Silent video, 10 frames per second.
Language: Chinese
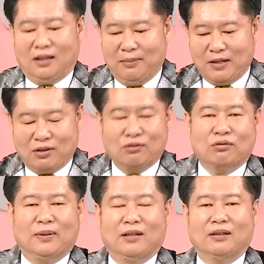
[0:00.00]
当然买这种
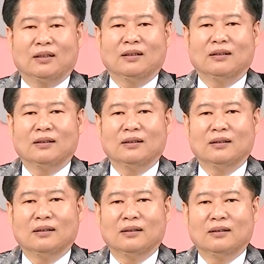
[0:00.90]
股票啊。
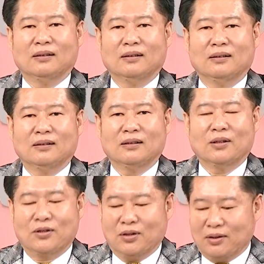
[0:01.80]

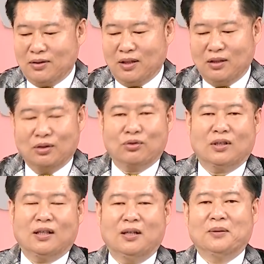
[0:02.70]
有人说老师啊，你都
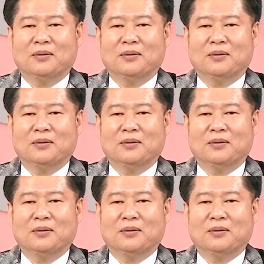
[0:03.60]
最高，